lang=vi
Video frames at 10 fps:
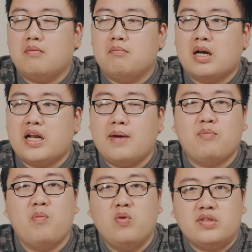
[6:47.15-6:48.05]
bật
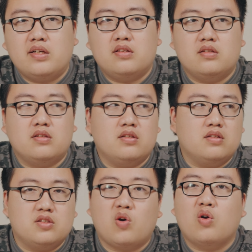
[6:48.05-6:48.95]
Apple Music
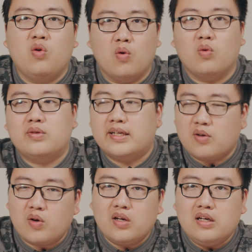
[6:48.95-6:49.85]
cho con ngủ, thế
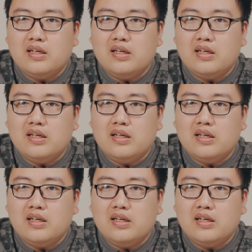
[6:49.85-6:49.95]
thôi.